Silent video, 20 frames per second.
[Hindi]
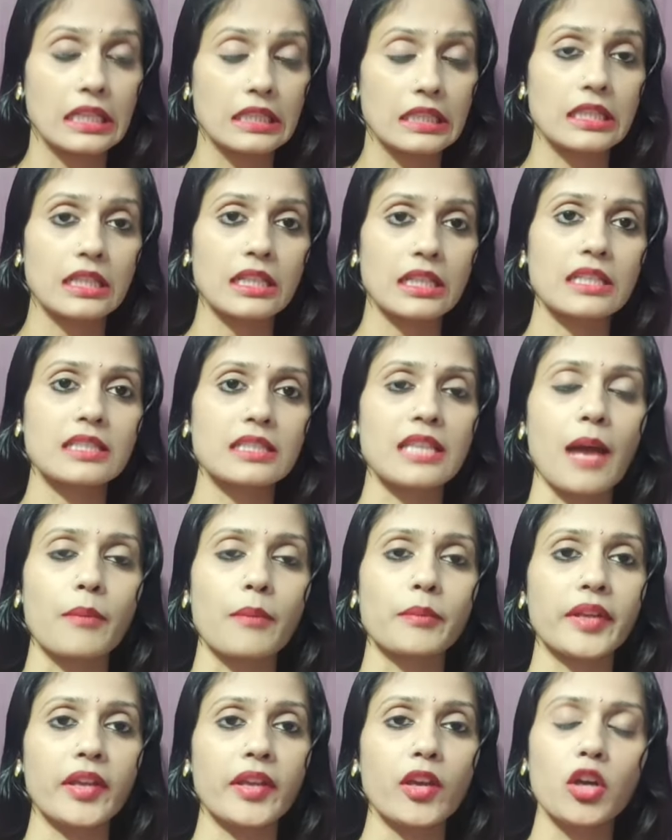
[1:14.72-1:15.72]
नजर के
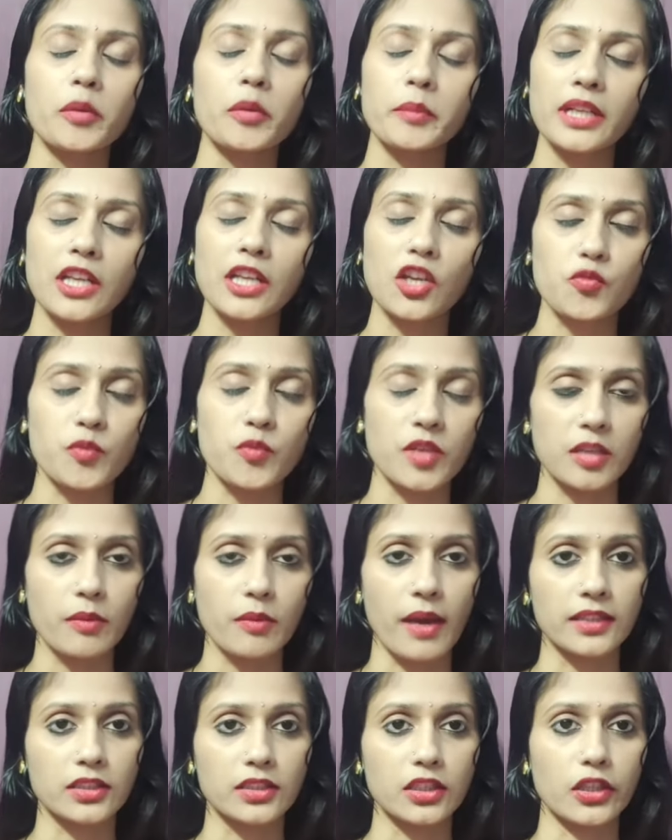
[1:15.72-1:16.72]
सामने है और मैं लक्ष्मी
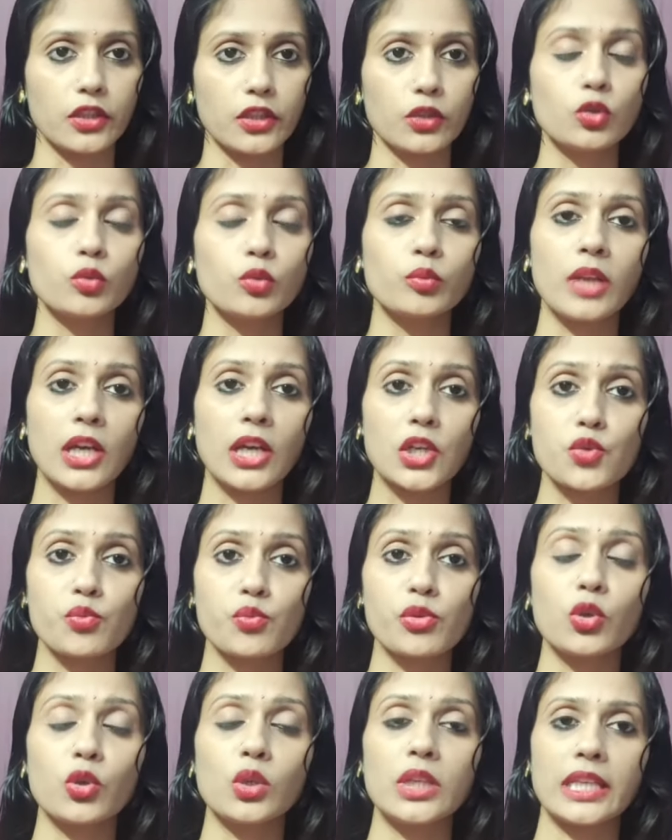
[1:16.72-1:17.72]
की बात कर रही हूँ तुम
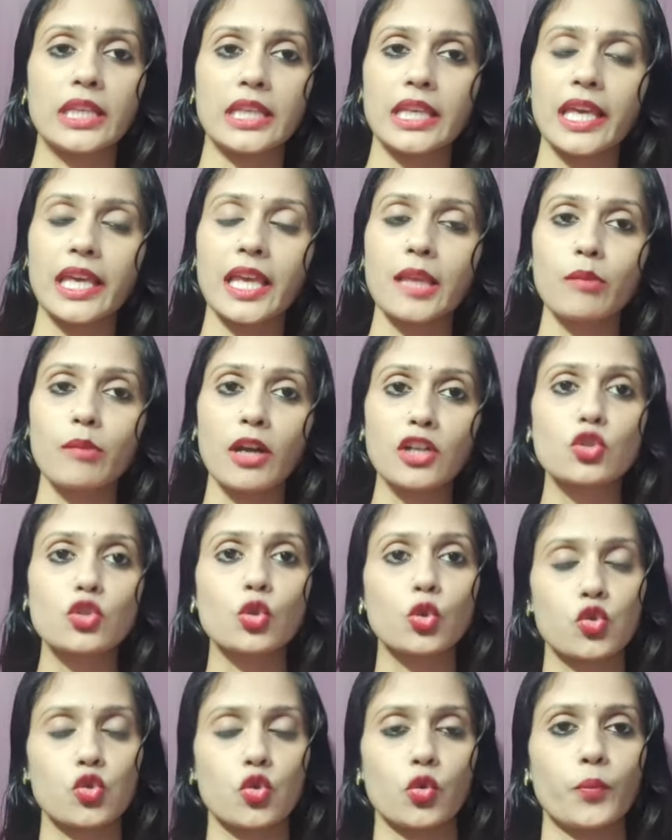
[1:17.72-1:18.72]
लक्ष्मी को लेके एक बार
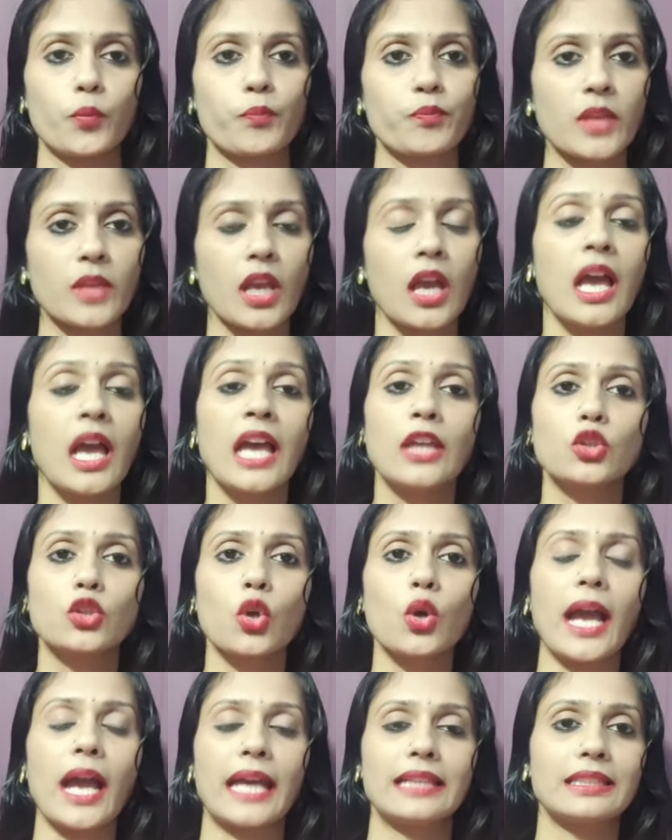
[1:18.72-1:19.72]
सोचो
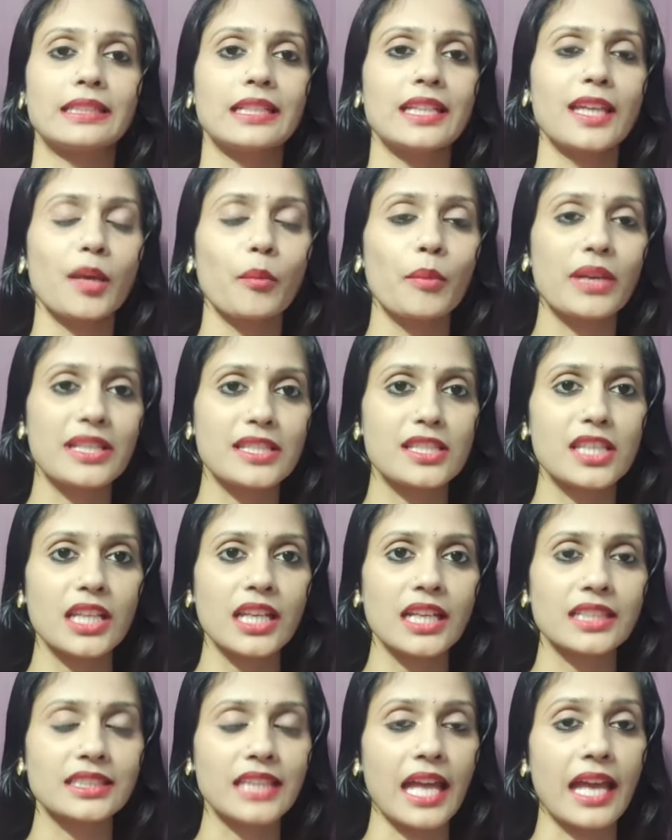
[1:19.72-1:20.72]
तो गायत्री के मन
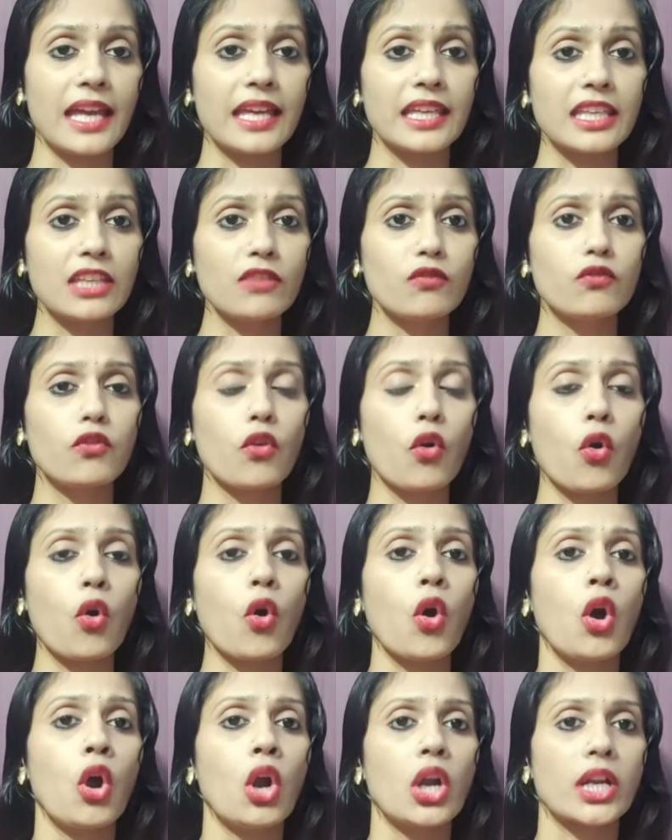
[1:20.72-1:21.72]
से लगता है कि वो
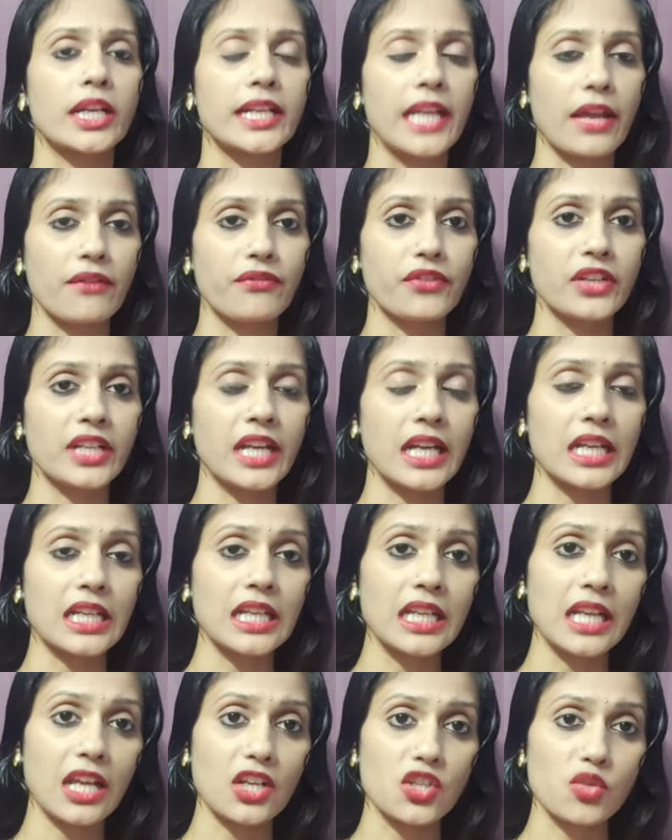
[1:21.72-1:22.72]

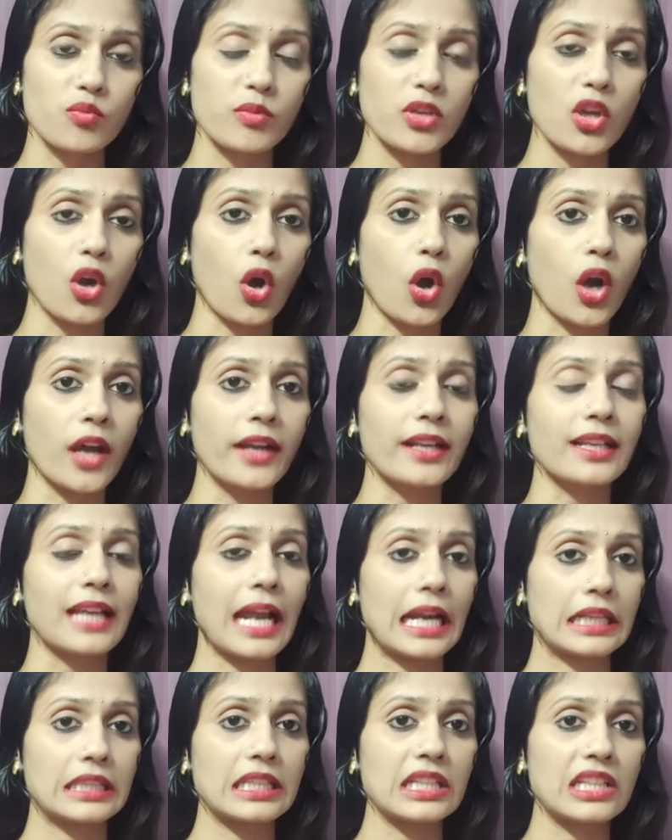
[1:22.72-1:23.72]
डेफिनेटली लक्ष्मी और
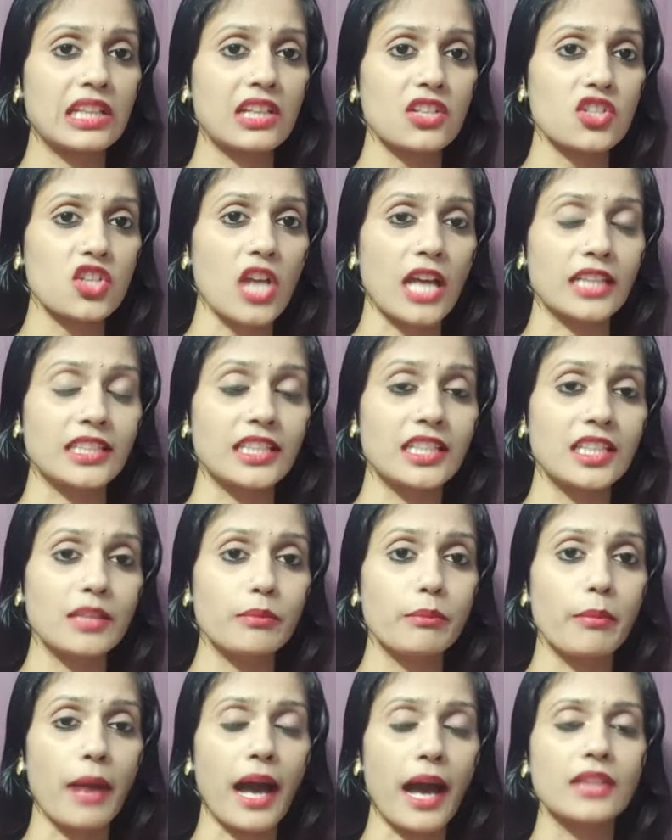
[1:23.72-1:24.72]
कार्तिक के शादी
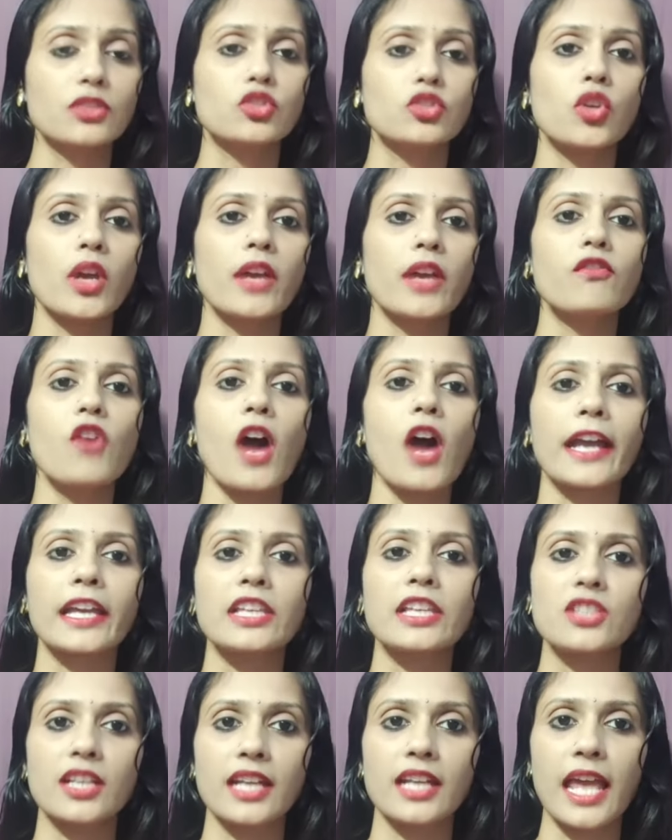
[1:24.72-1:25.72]
की बात जो है वो
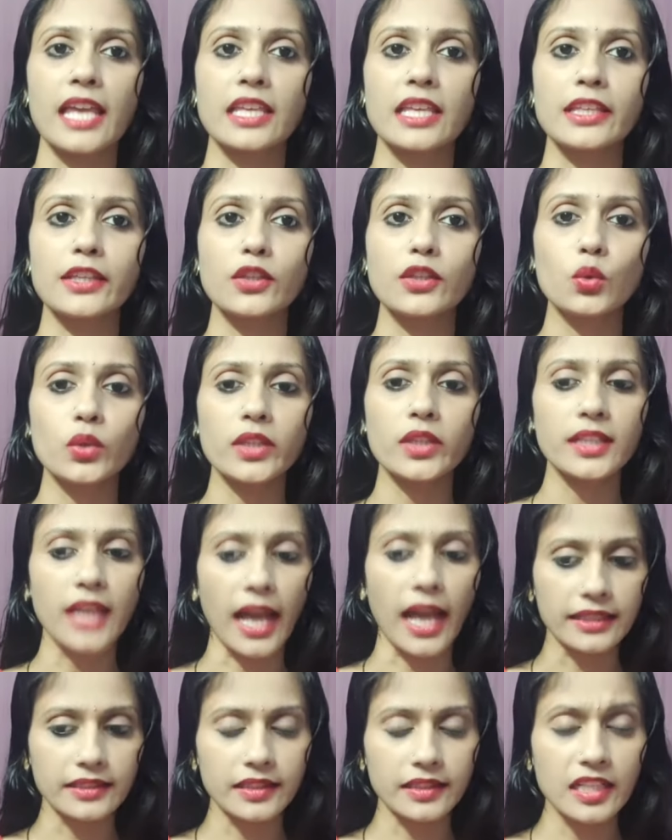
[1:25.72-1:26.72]
आगे चलाएगी क्योंकि
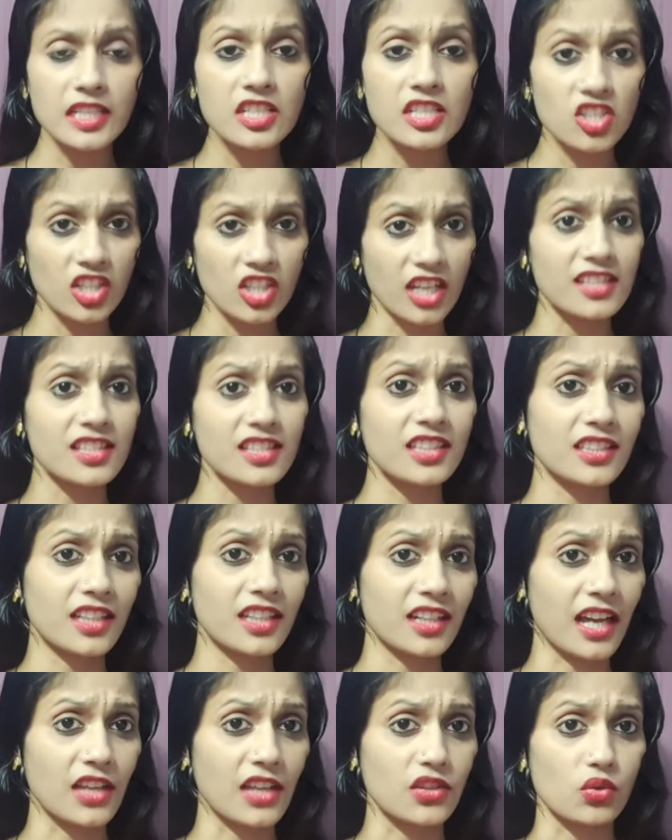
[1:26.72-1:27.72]
गायत्री जिया से
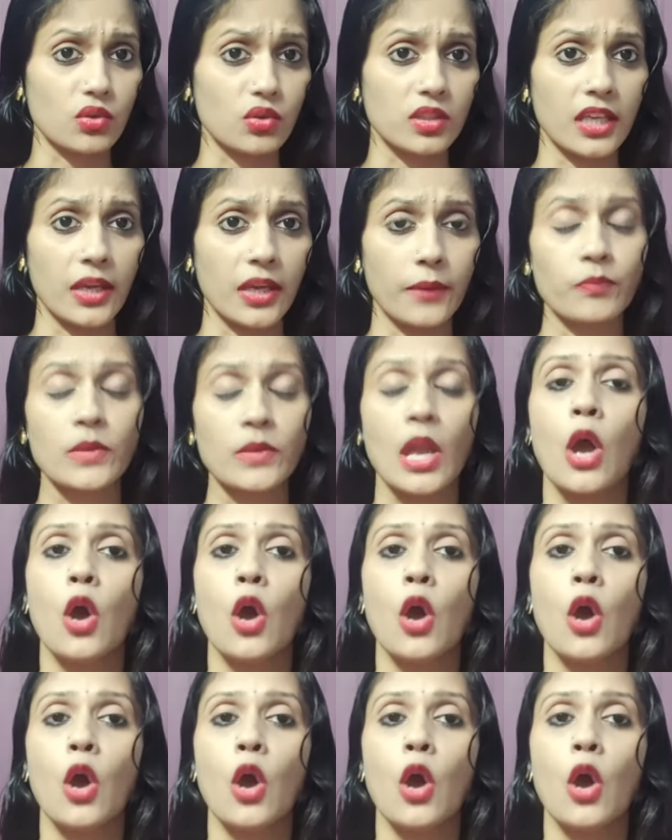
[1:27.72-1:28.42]
तंग आ चुकी है